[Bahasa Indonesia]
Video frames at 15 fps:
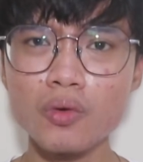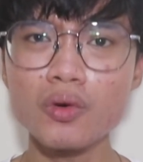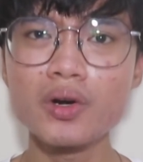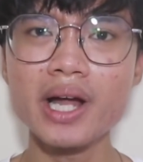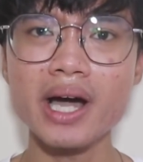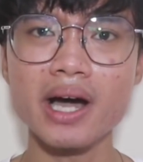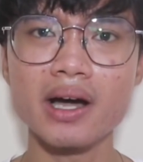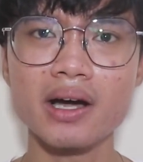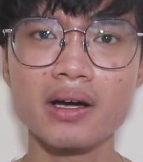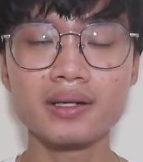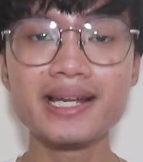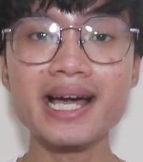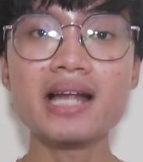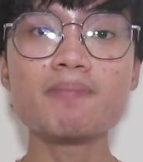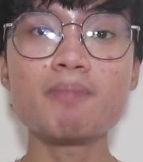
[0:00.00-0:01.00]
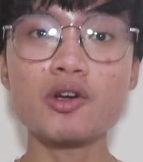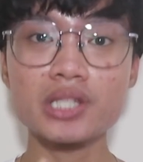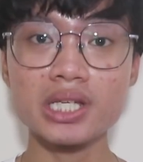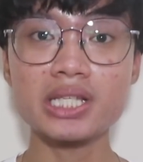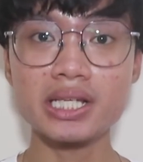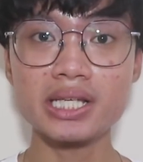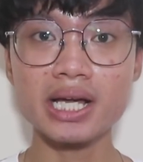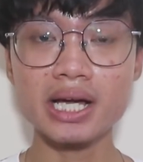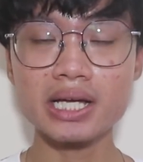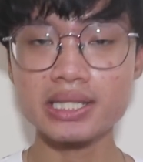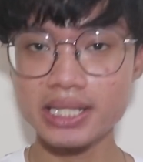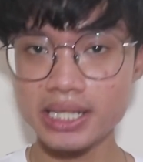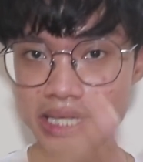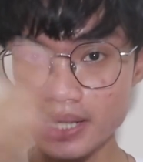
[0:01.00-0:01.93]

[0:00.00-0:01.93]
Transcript: muda dan posisinya si